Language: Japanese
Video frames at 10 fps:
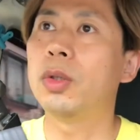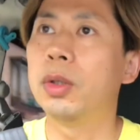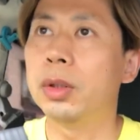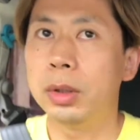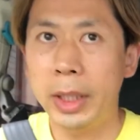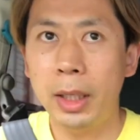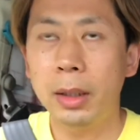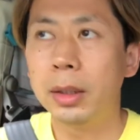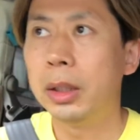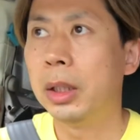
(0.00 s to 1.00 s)
のね
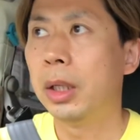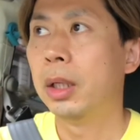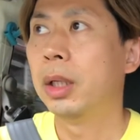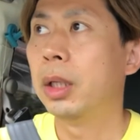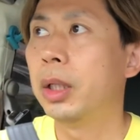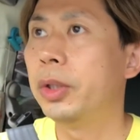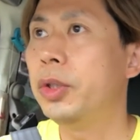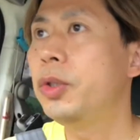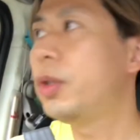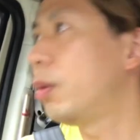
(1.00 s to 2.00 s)

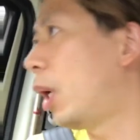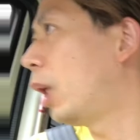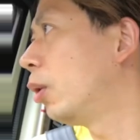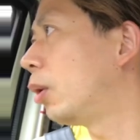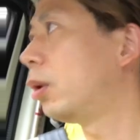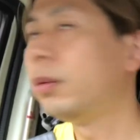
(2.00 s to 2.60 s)
ニュースはあの